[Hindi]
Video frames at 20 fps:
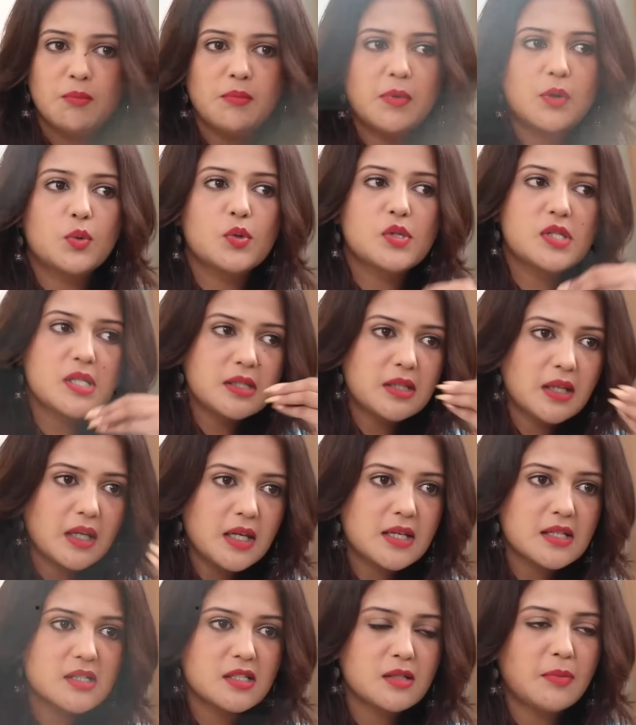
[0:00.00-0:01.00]
मैं उसी
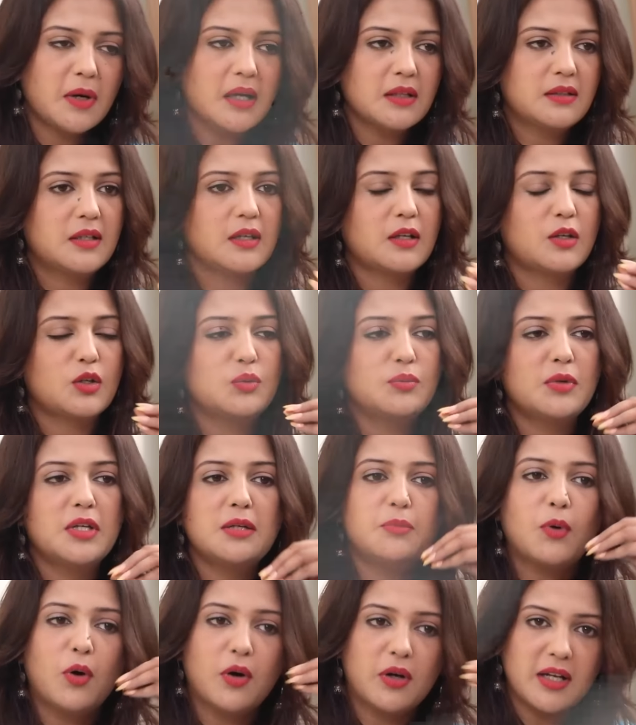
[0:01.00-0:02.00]
तरीके से बात कर रही हूँ
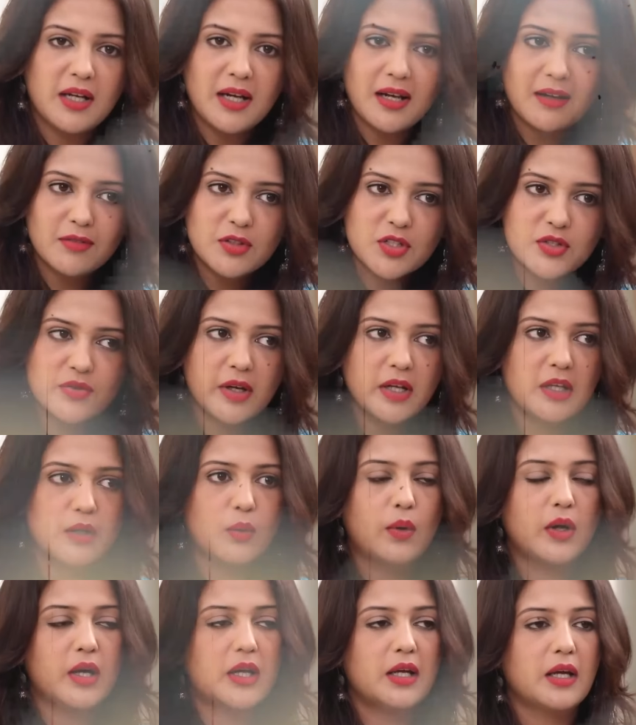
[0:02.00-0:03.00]
मेरी बॉडी लैंग्वेज वही
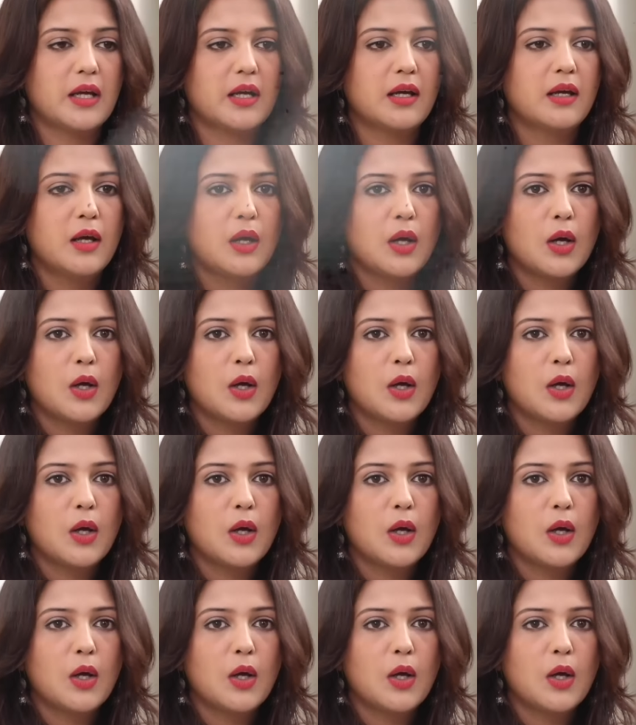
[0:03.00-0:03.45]
हो गई है